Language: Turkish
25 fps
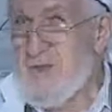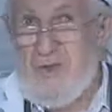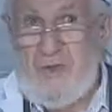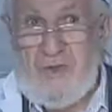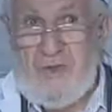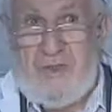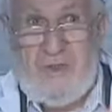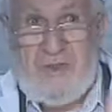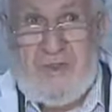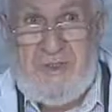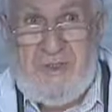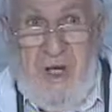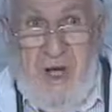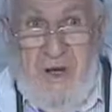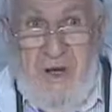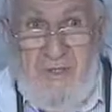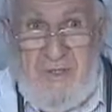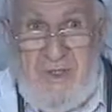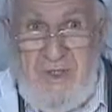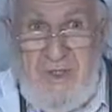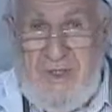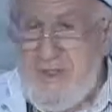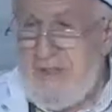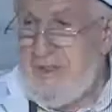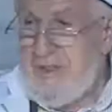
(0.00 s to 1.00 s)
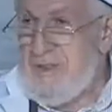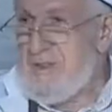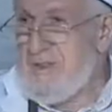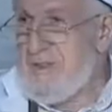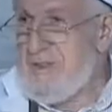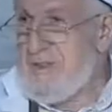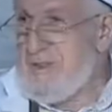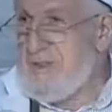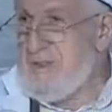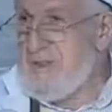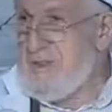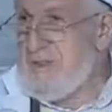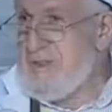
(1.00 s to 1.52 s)
Koca cami
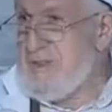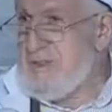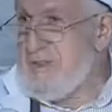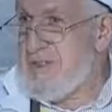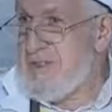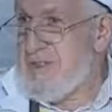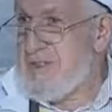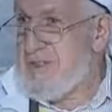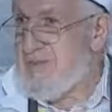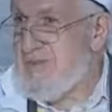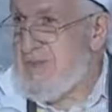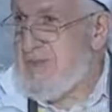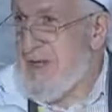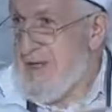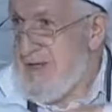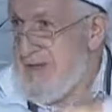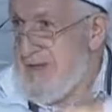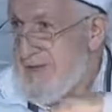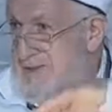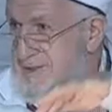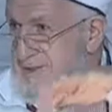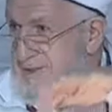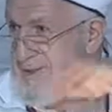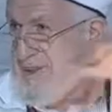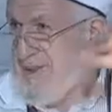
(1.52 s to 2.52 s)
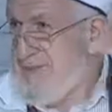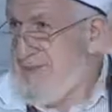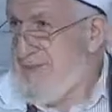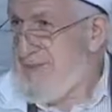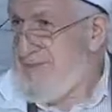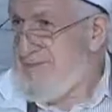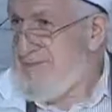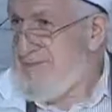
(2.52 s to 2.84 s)
istimlak edecek